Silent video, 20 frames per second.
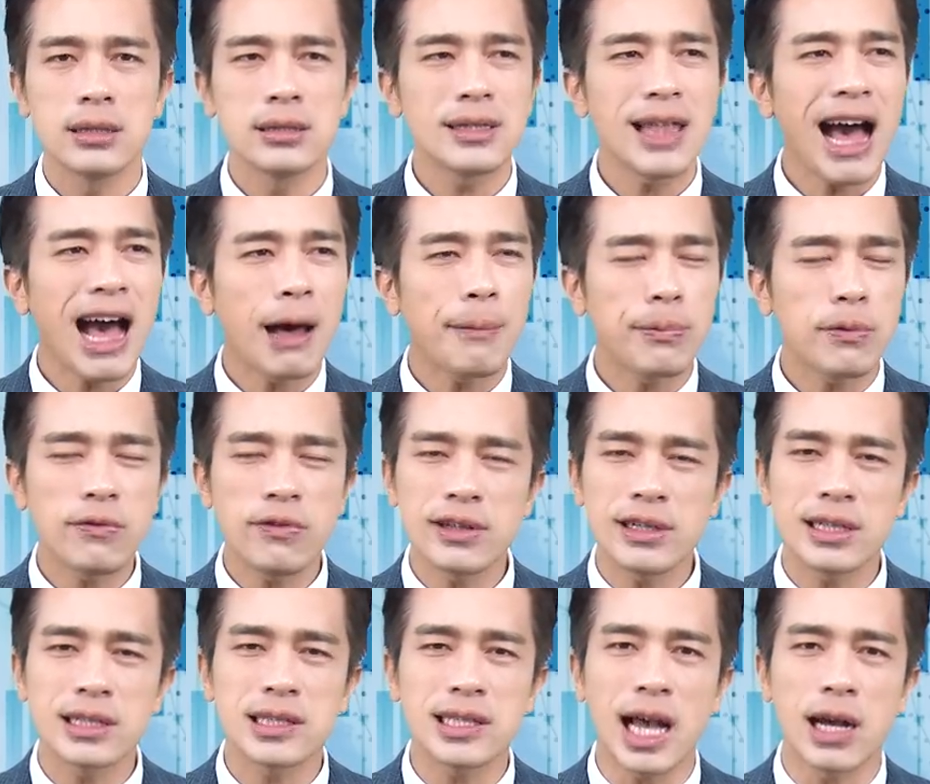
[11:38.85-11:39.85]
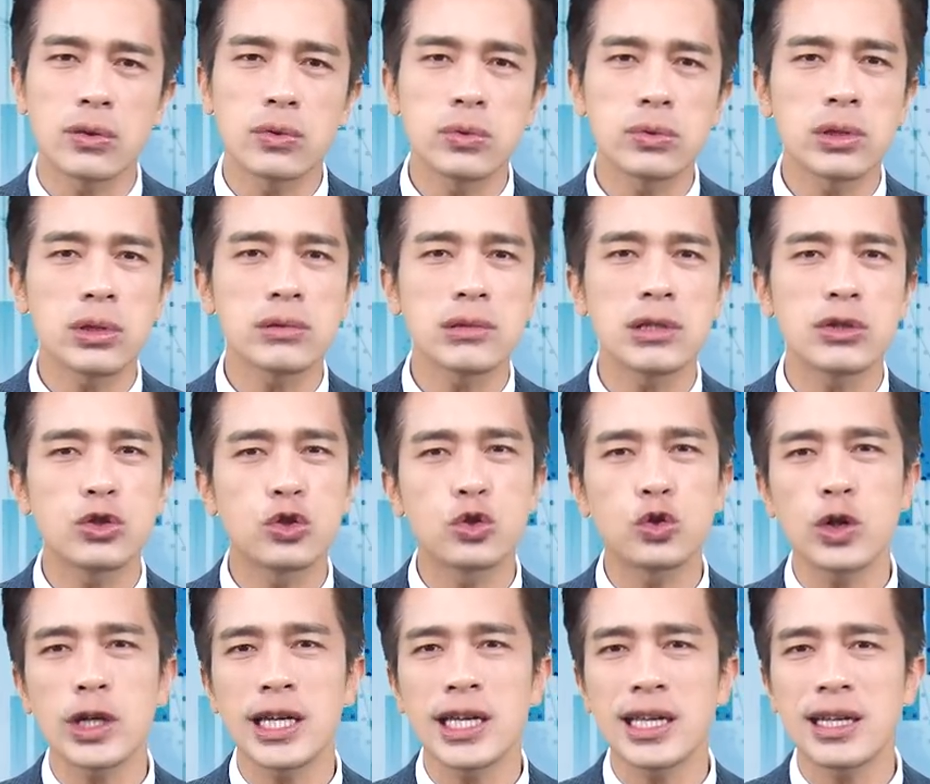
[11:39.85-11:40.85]
大部分的散户都是
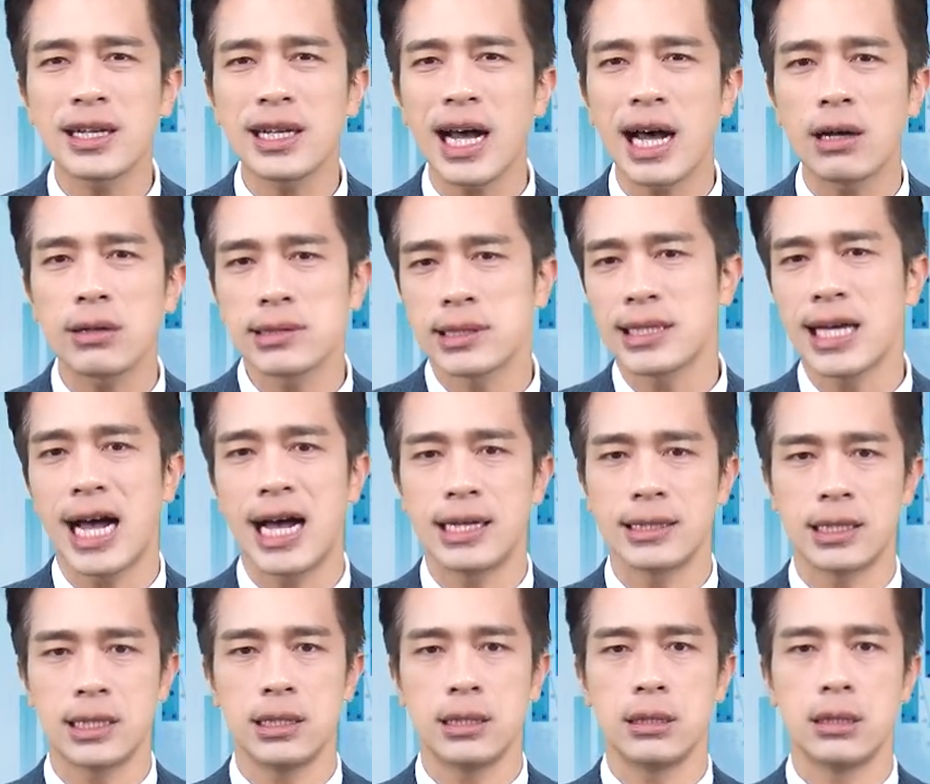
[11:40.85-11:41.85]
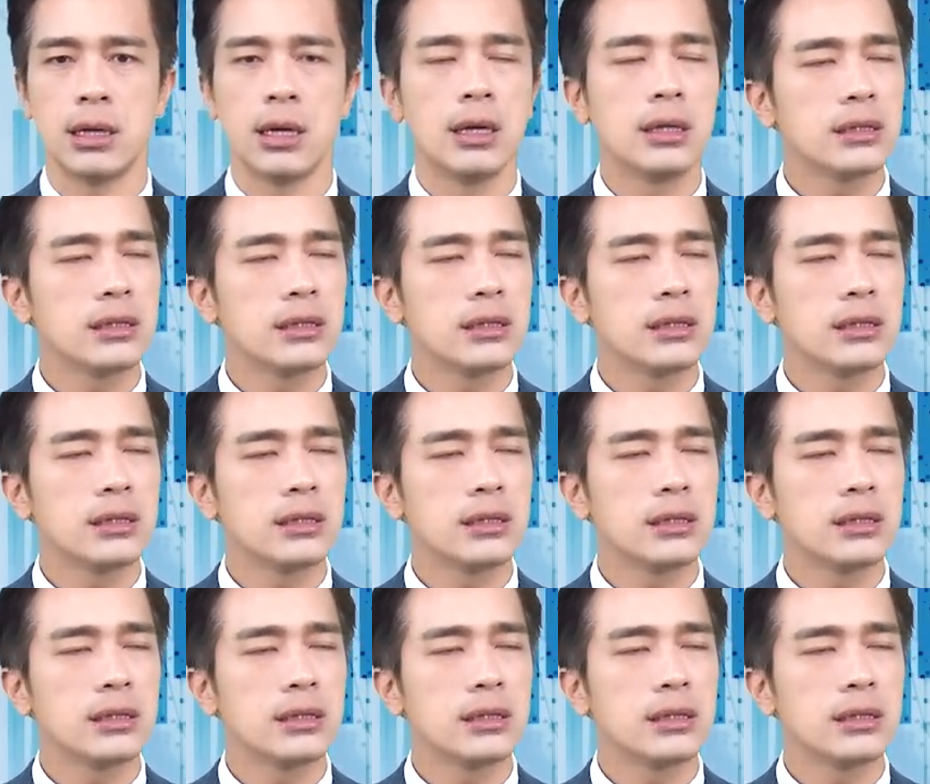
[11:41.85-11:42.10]
追高杀低。